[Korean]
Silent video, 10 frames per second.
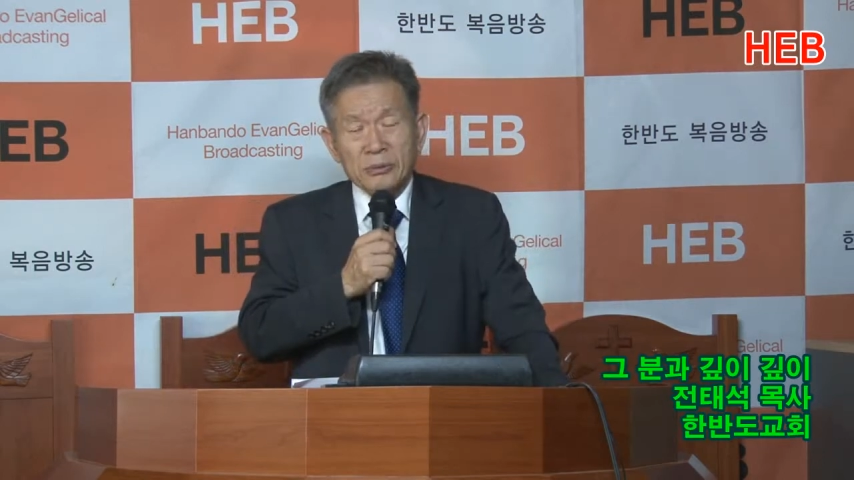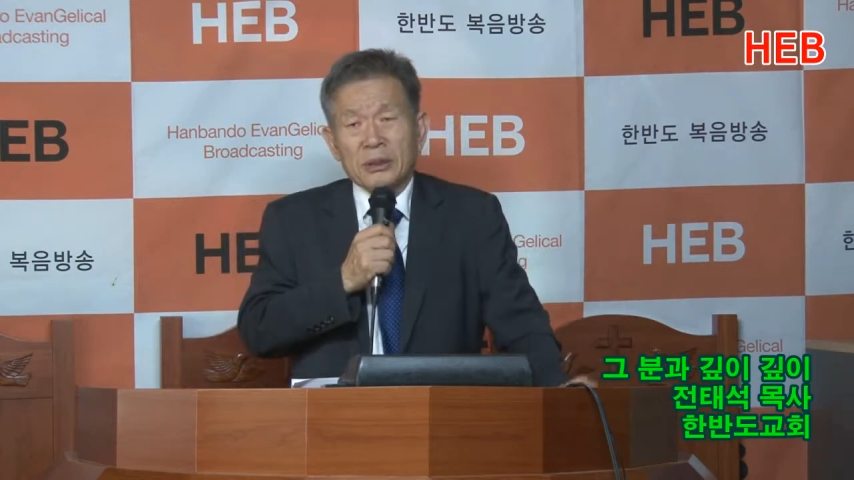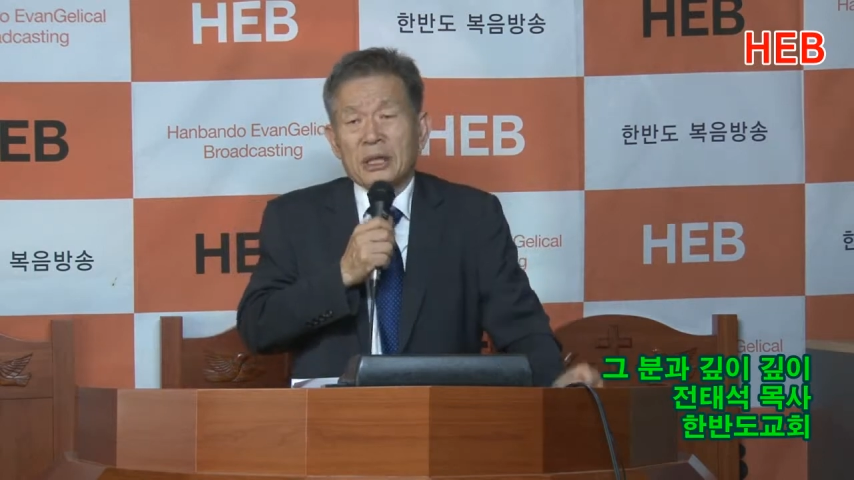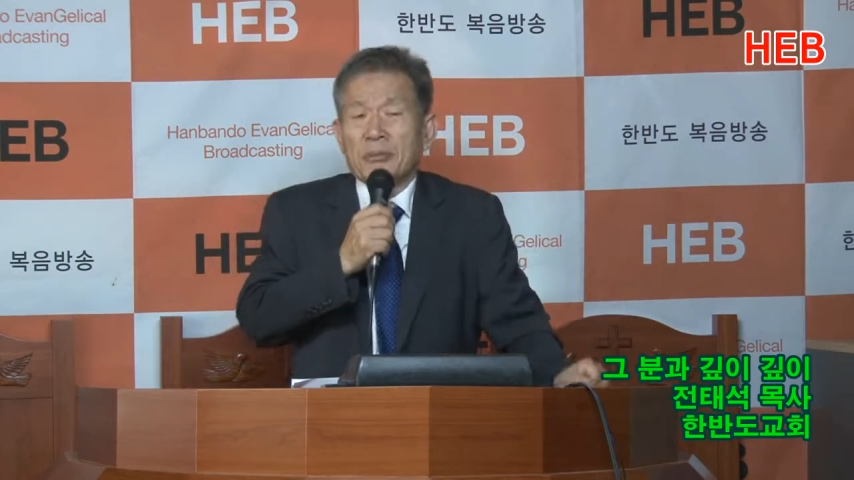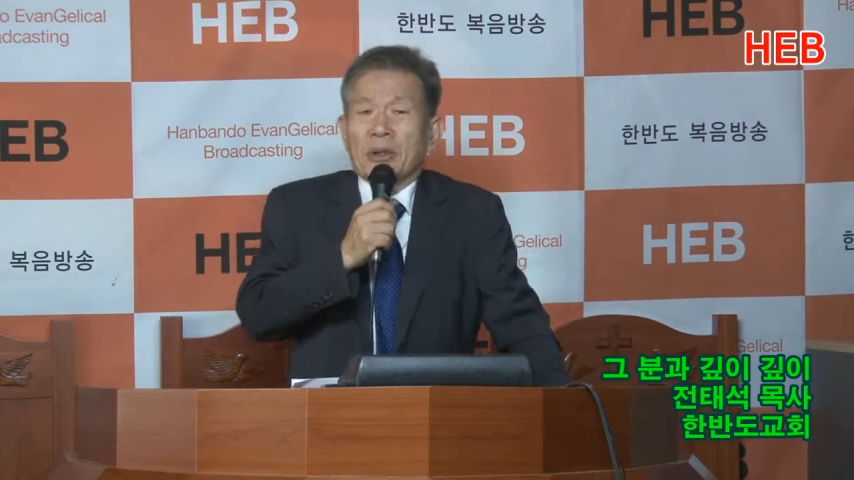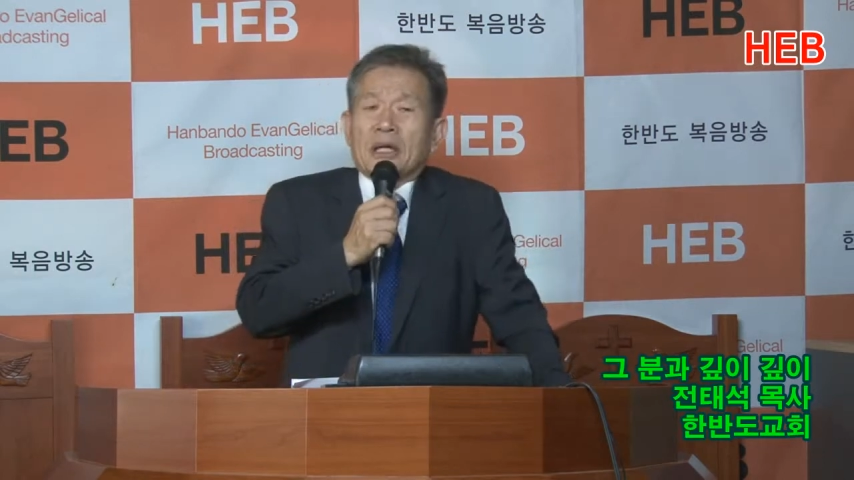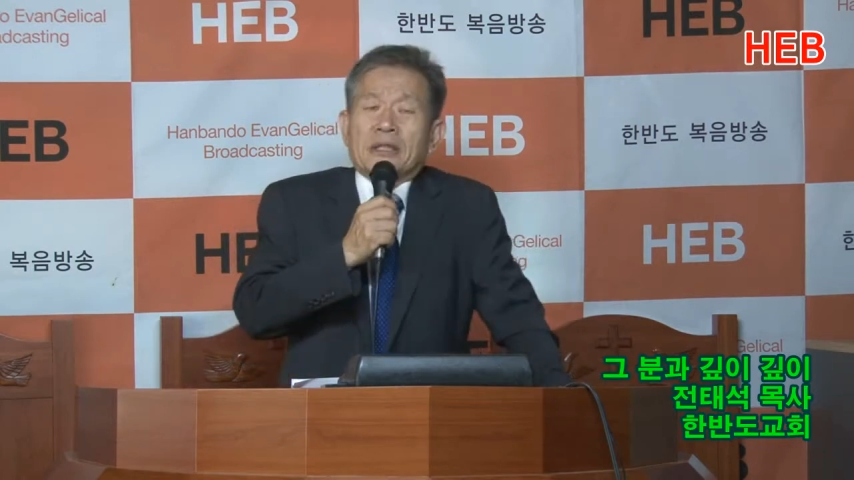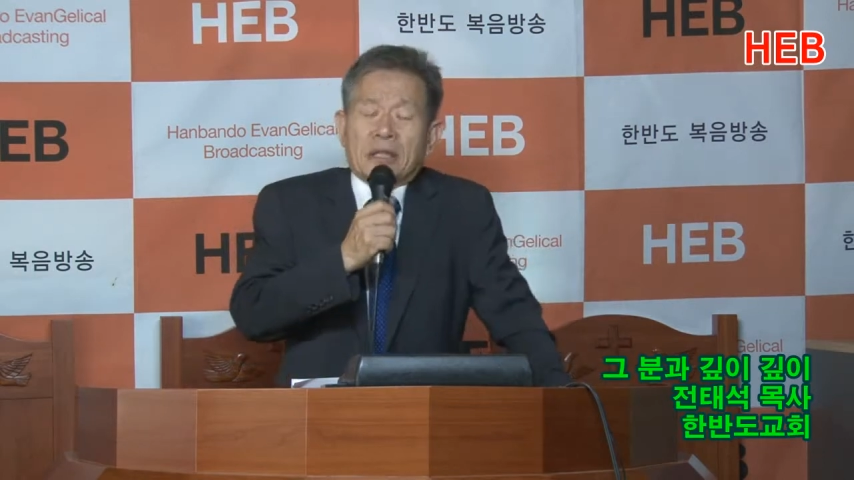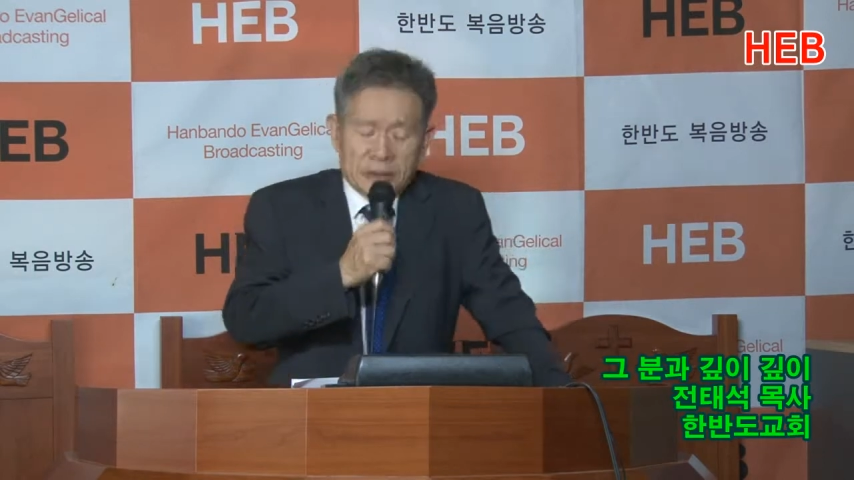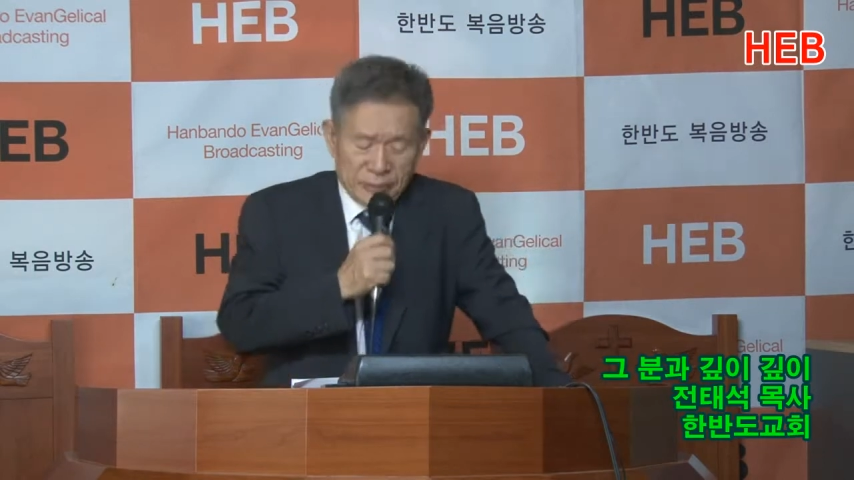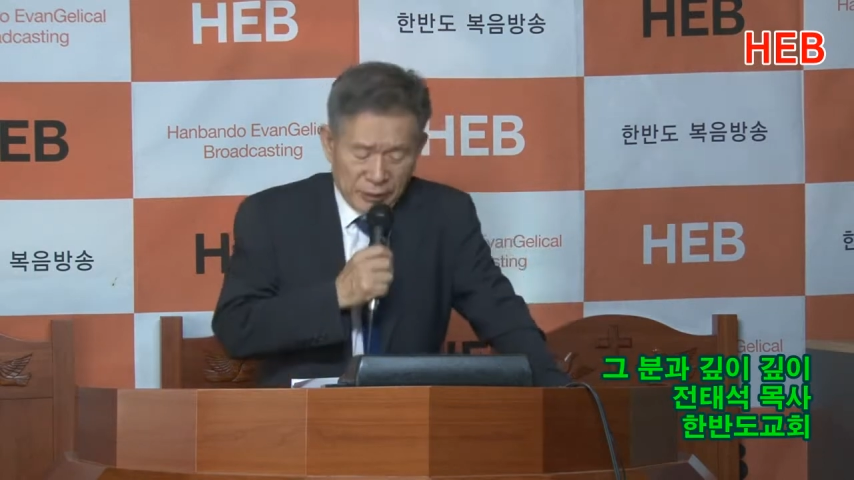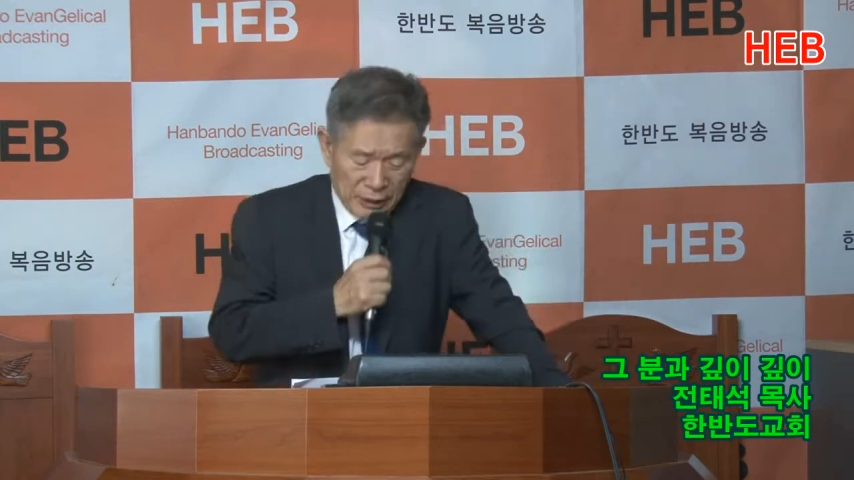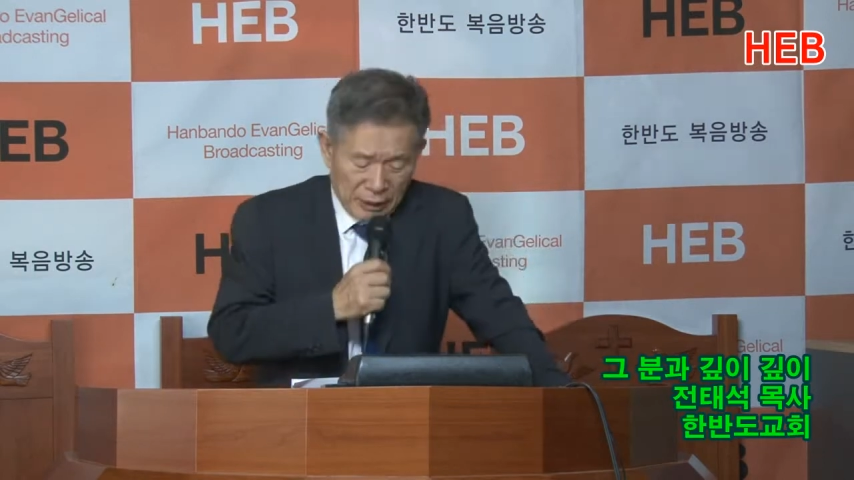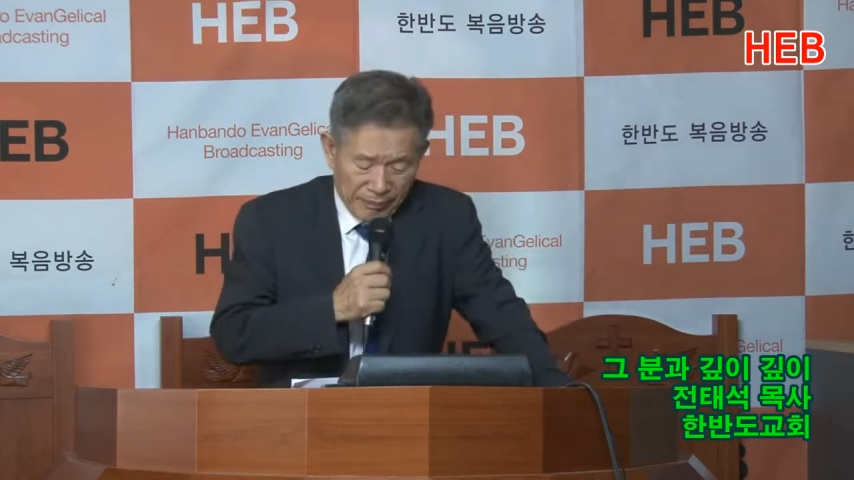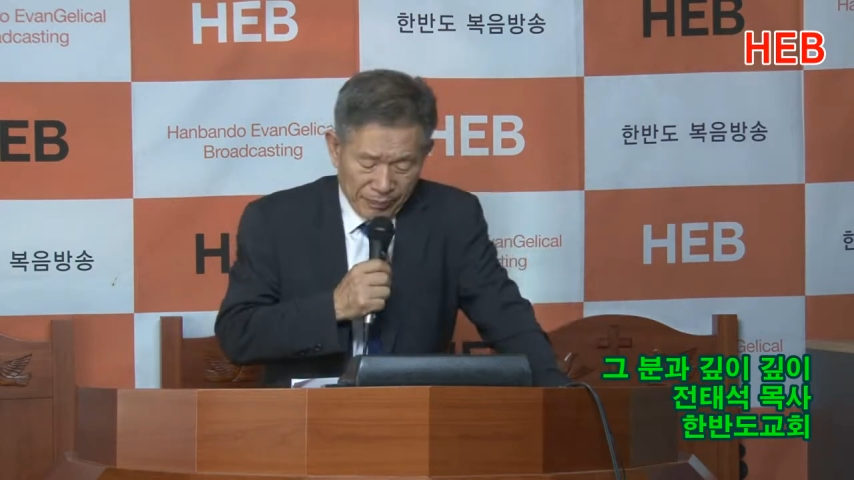우리가 뭐가
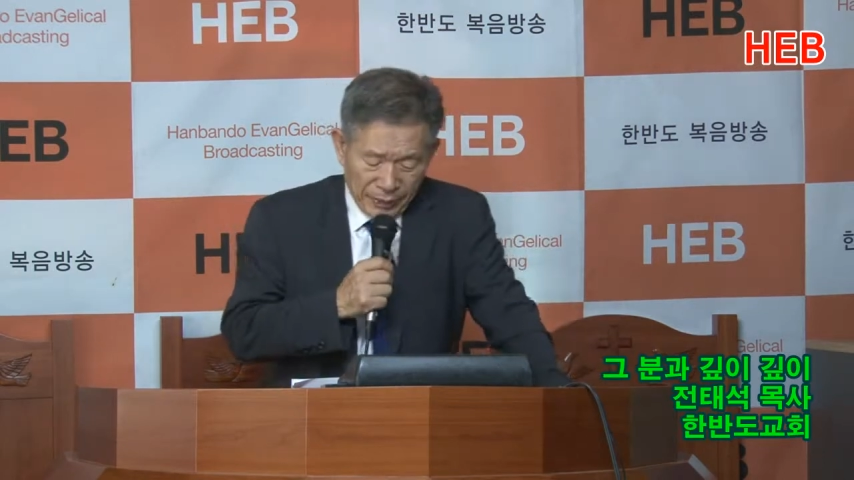되겠습니까?